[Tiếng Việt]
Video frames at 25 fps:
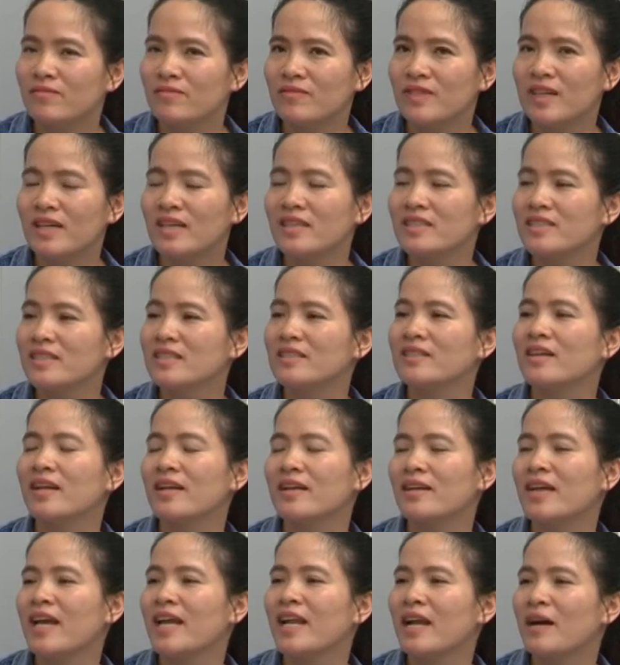với sự
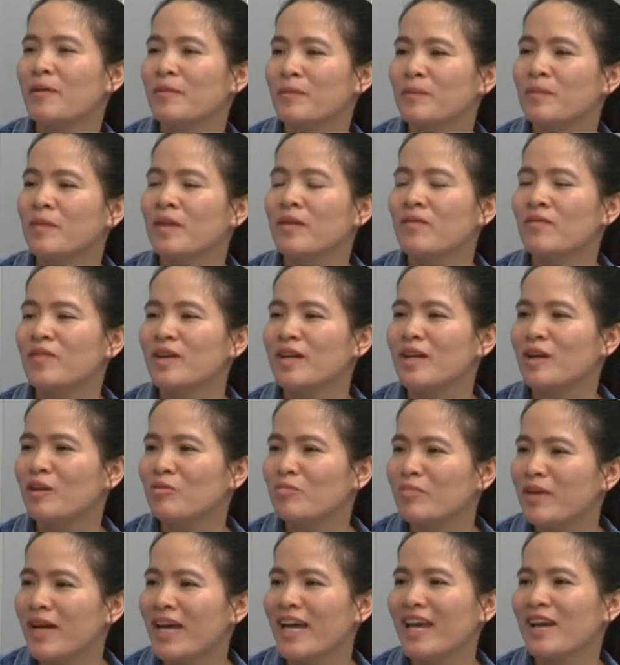kết hợp với
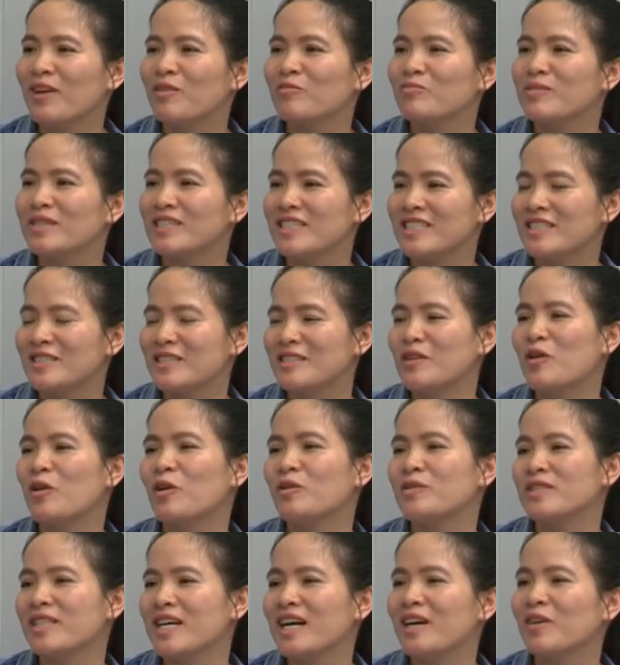công nghệ cũng như sự
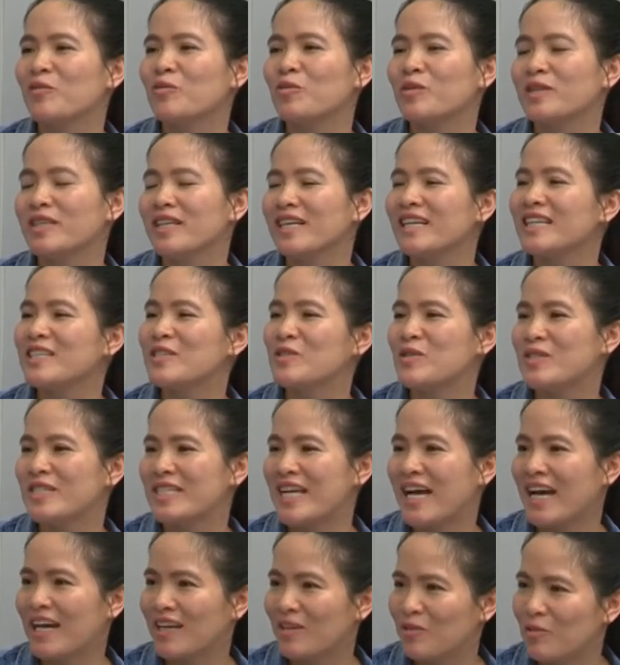hỗ trợ của những cái chuyên
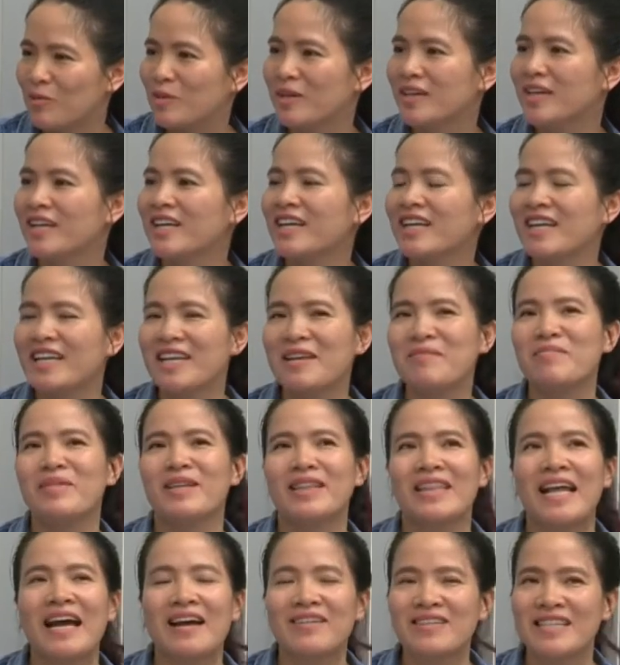gia Hàn Quốc để mình
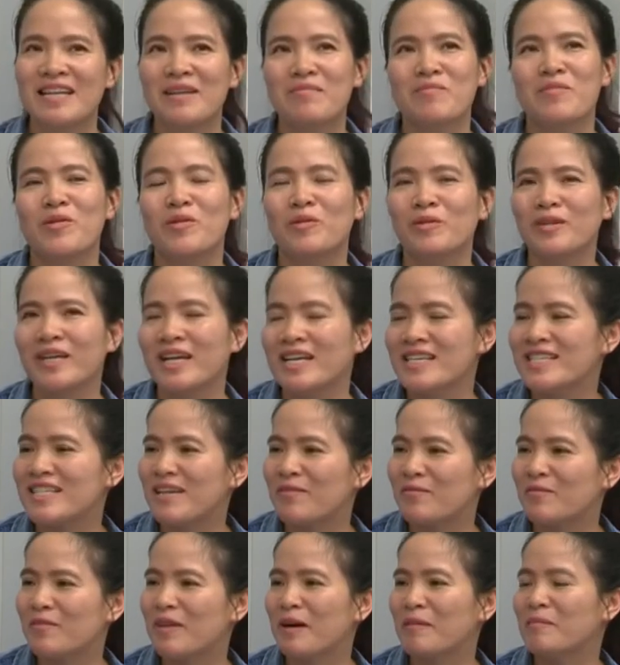tạo ra một cái
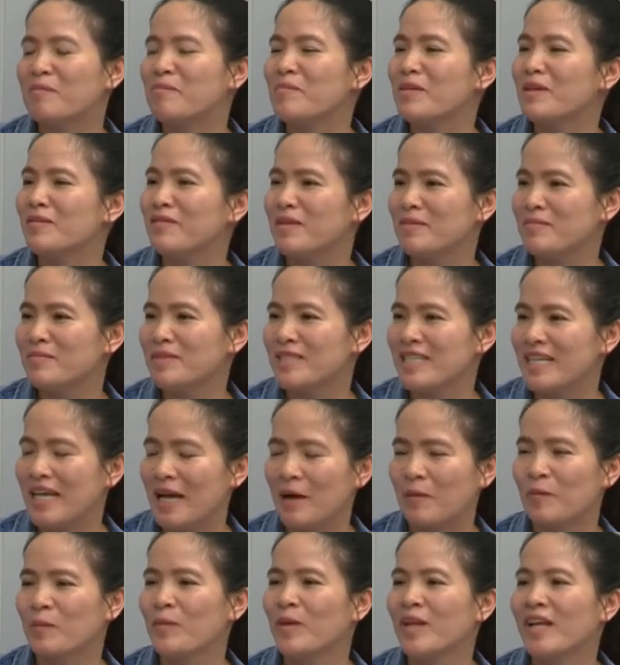sản phẩm mỹ phẩm sinh
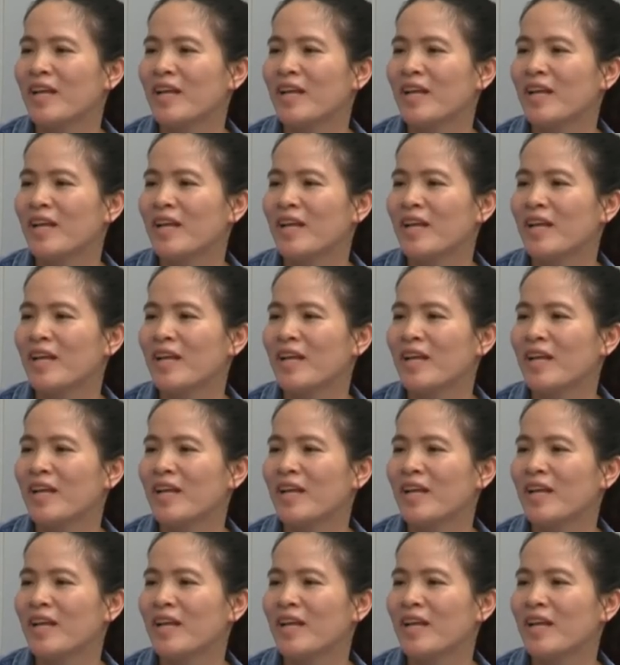học